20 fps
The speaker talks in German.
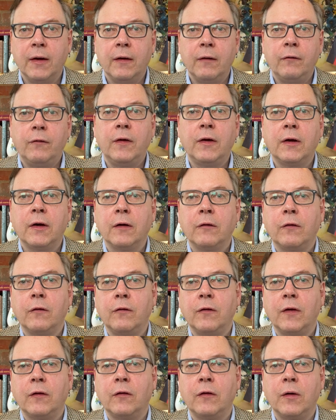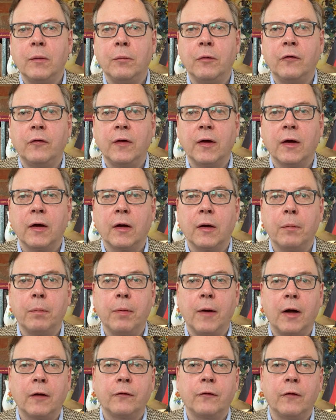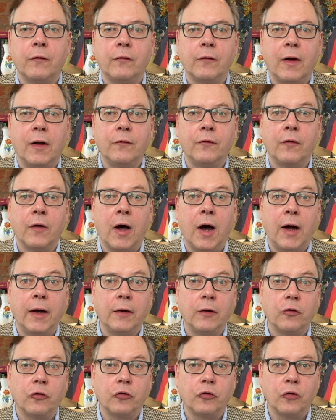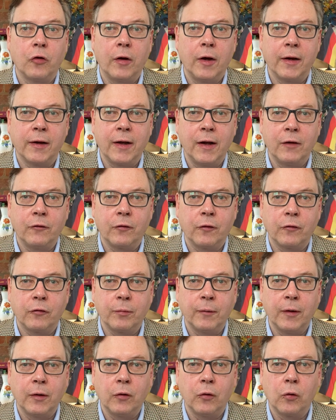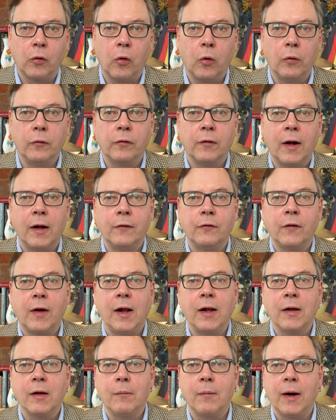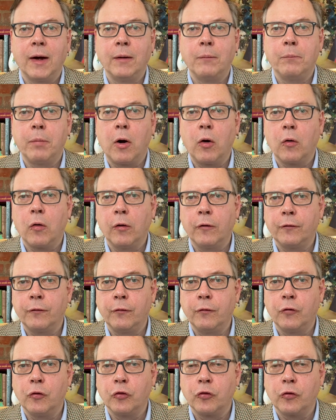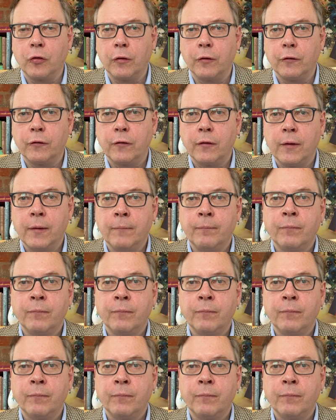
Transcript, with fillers: Sie kritisierte die bisherige Praxis als reine Steuergeldverschwendung und als allgemeinen Baukostenzuschuss.